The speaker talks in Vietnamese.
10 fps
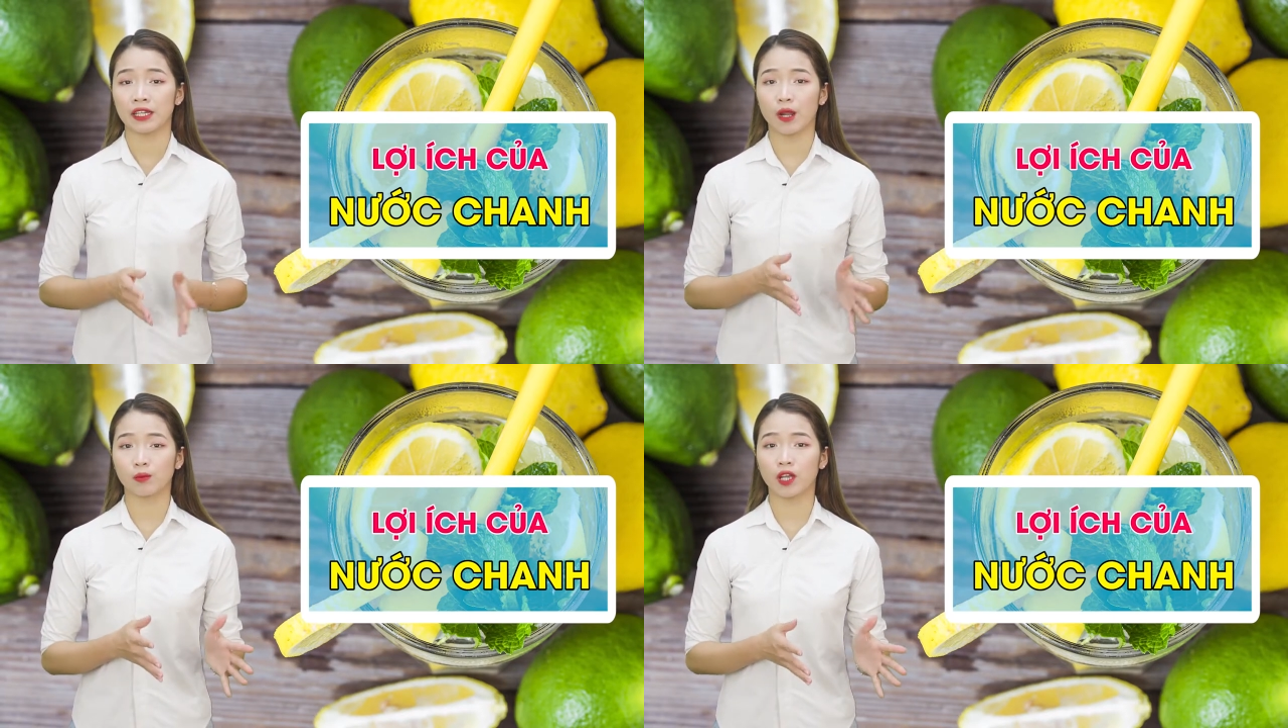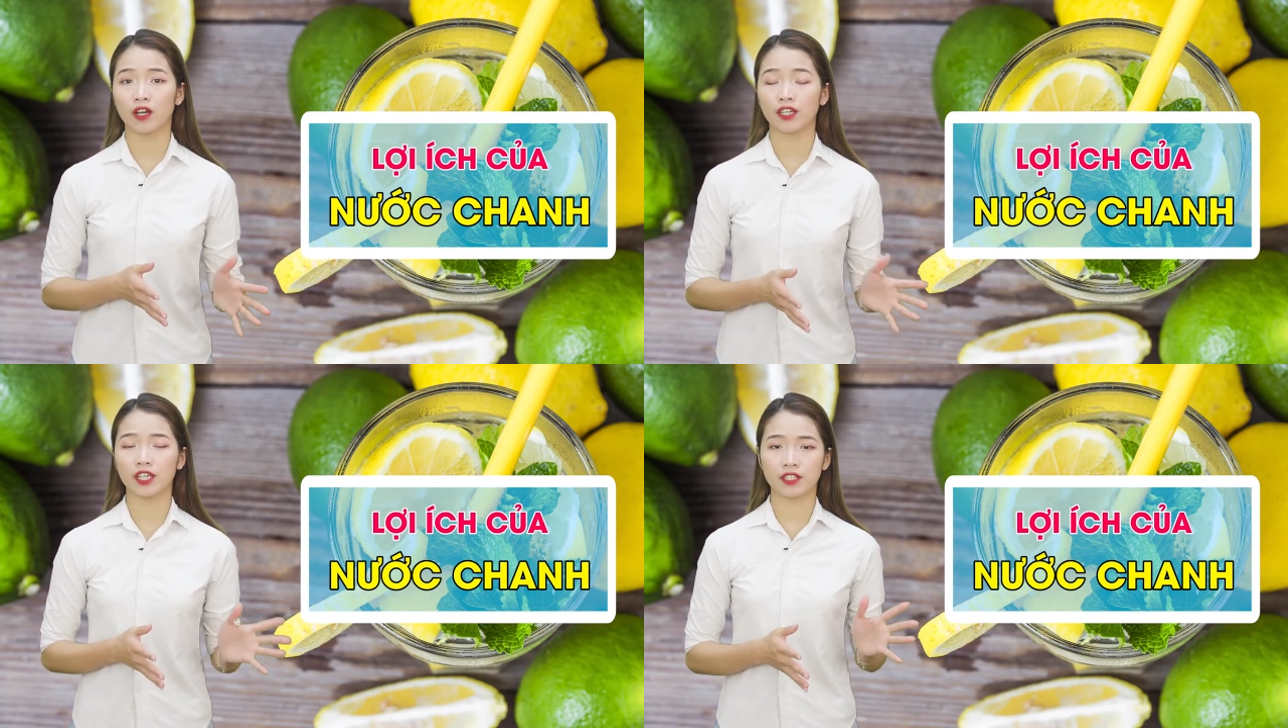Đồng
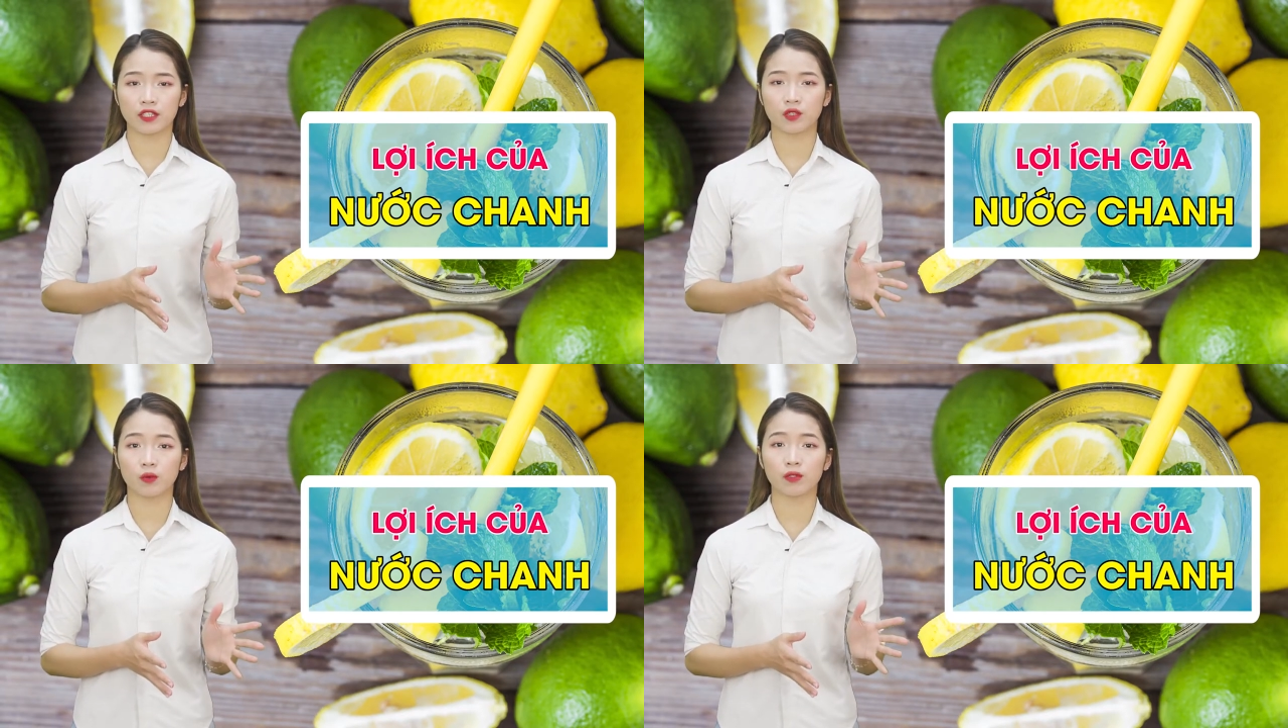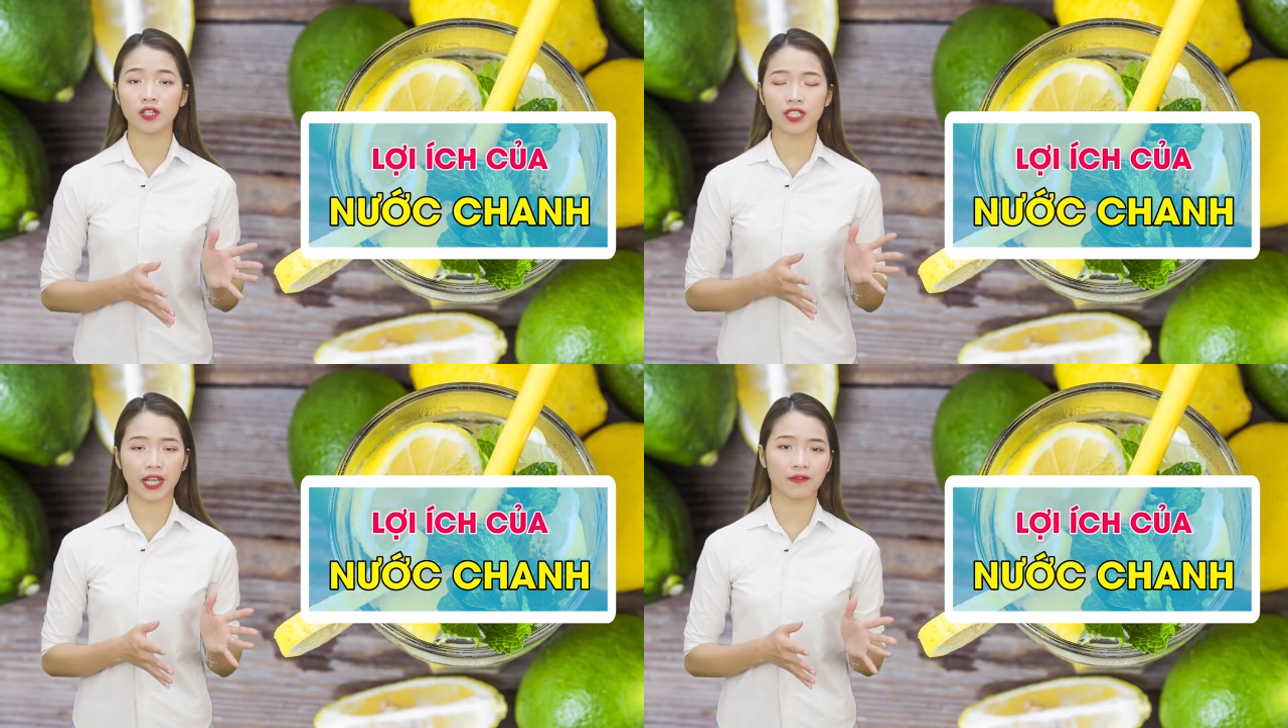thời khi sử dụng
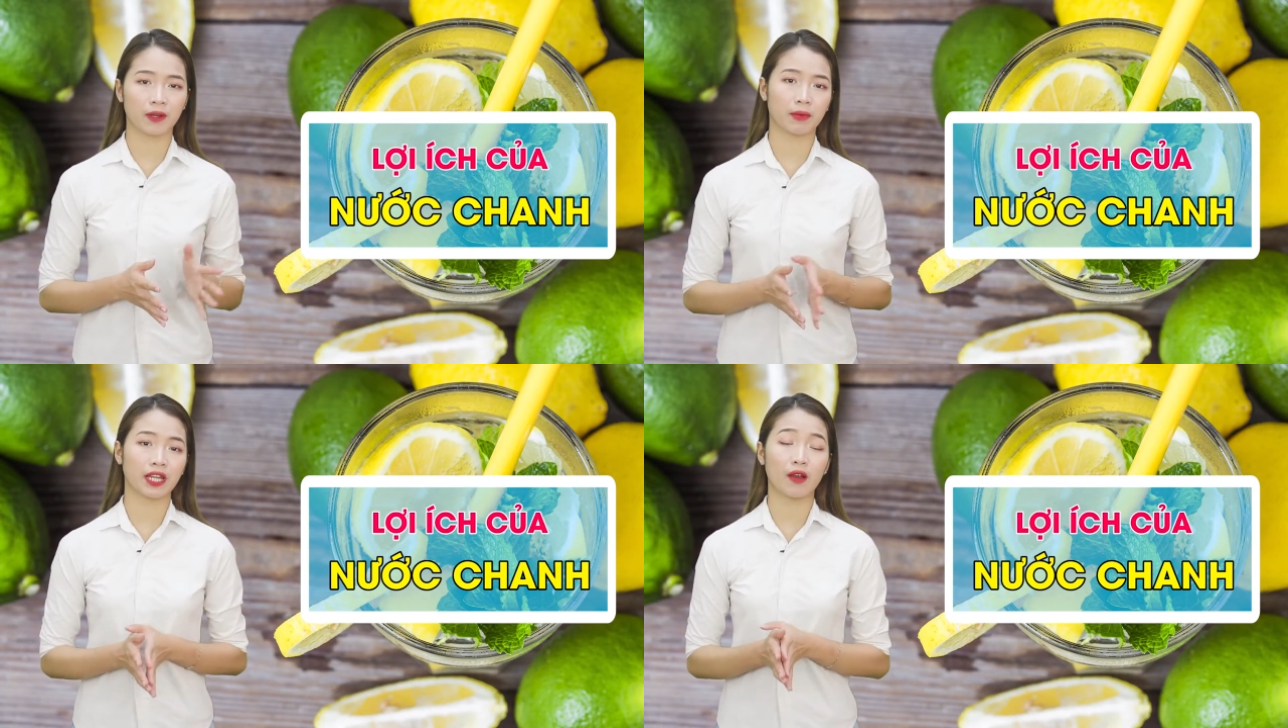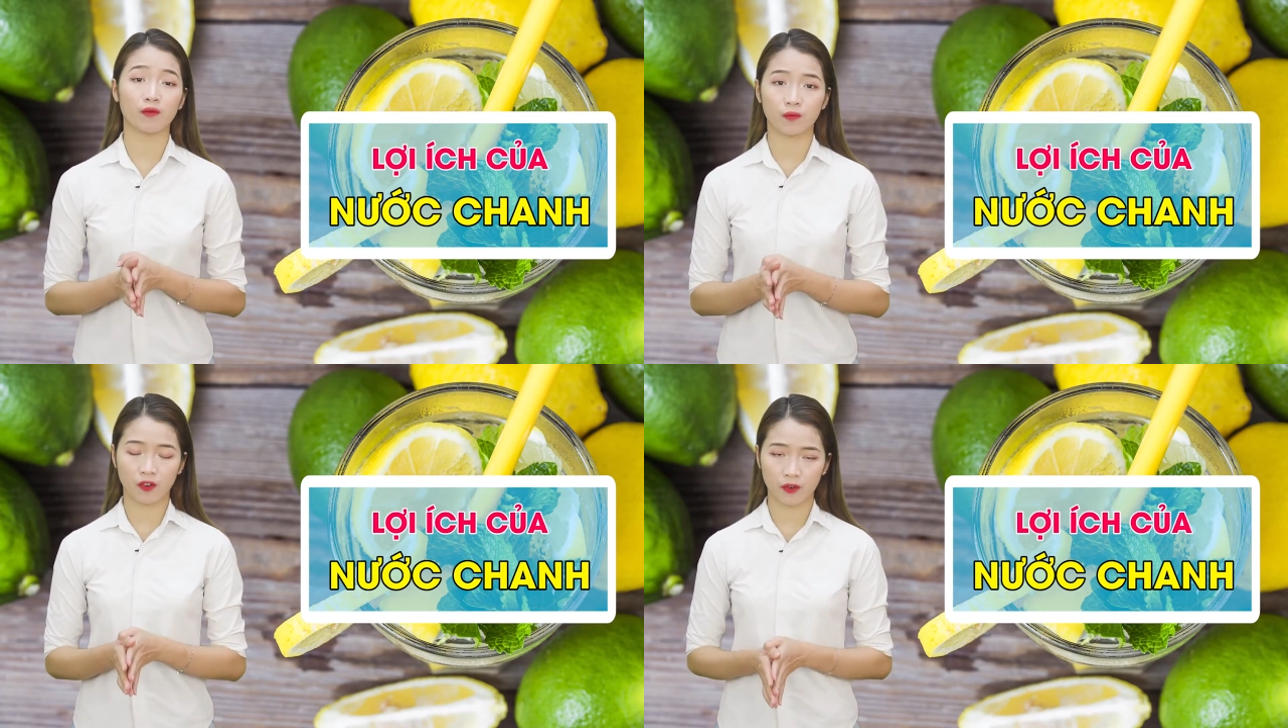nước chanh và mật
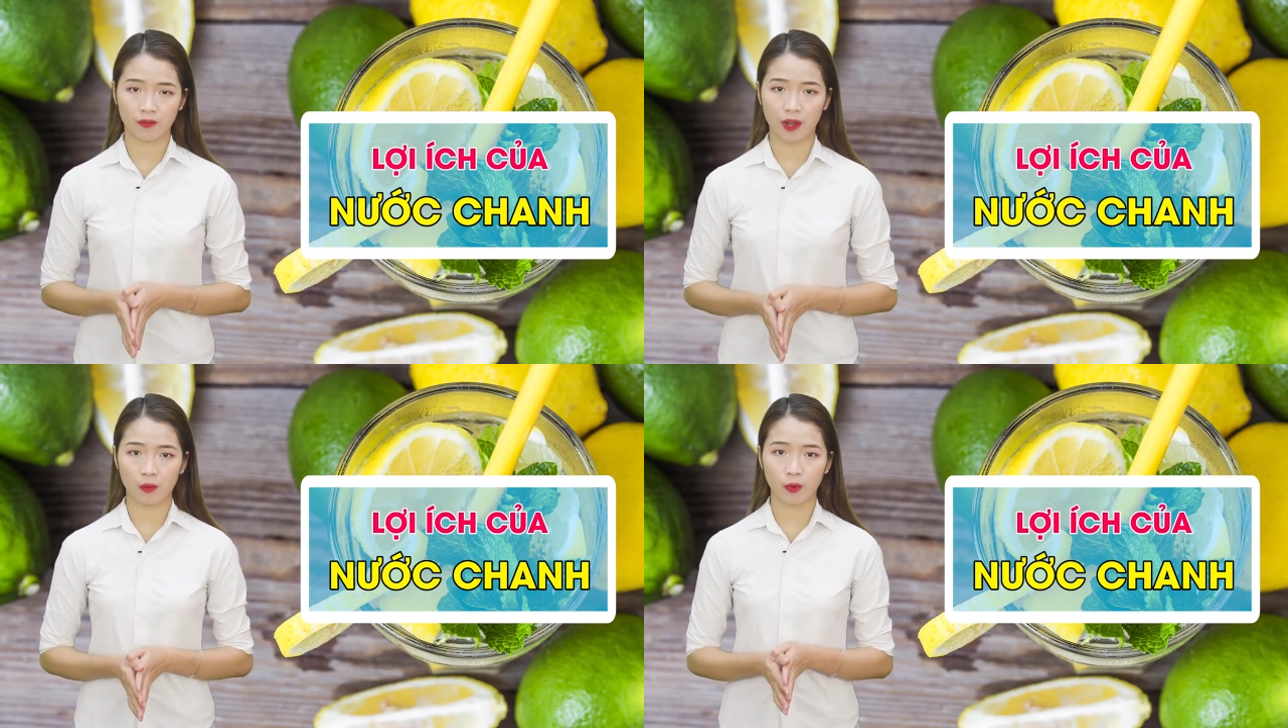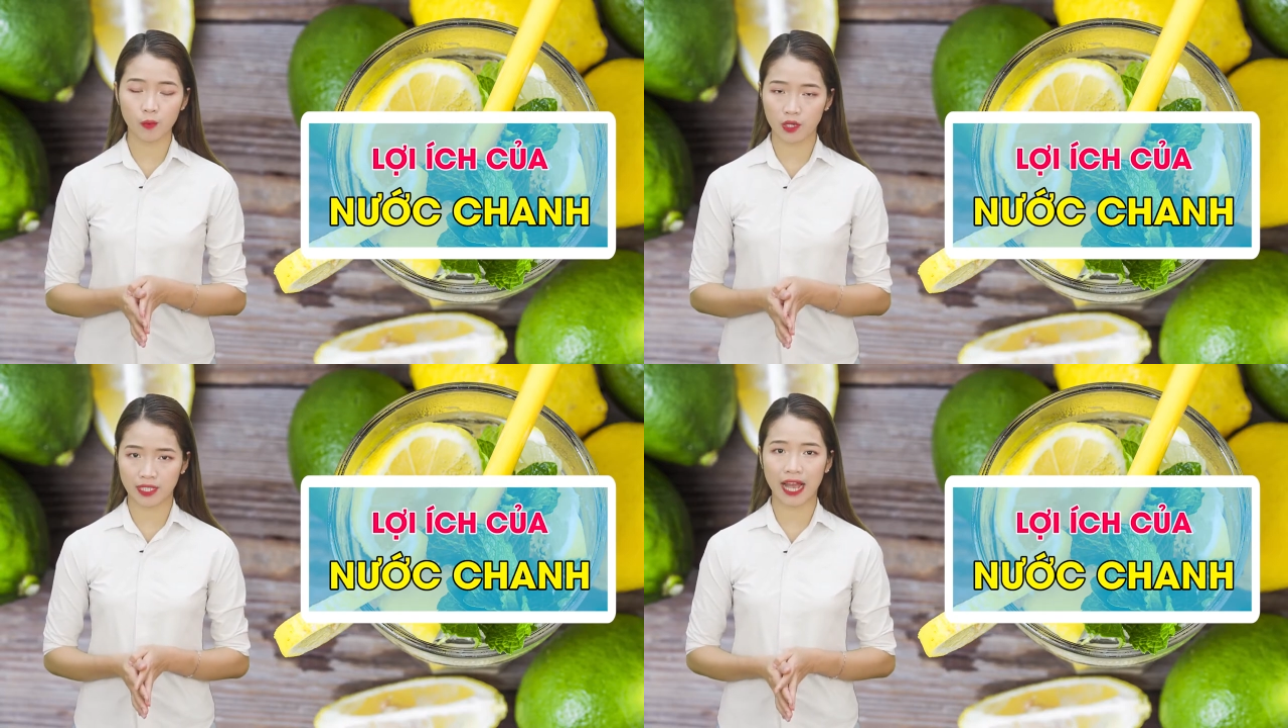ong vô vào mỗi
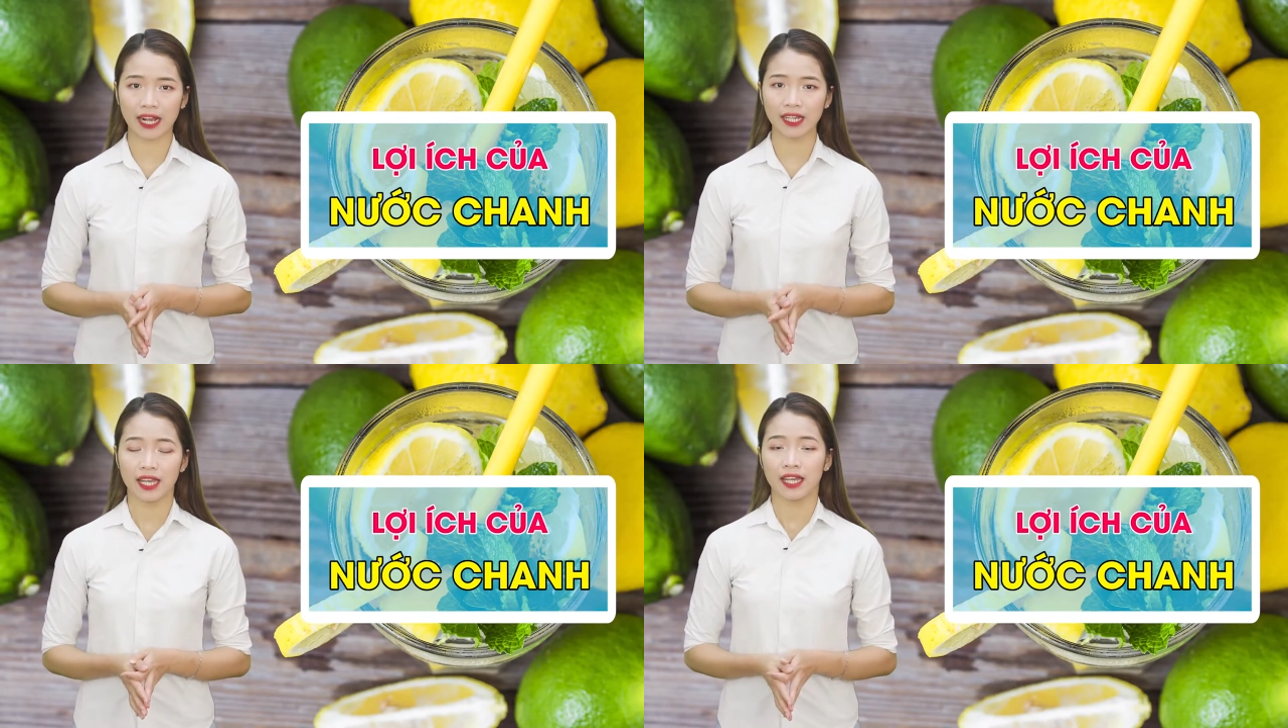buổi sáng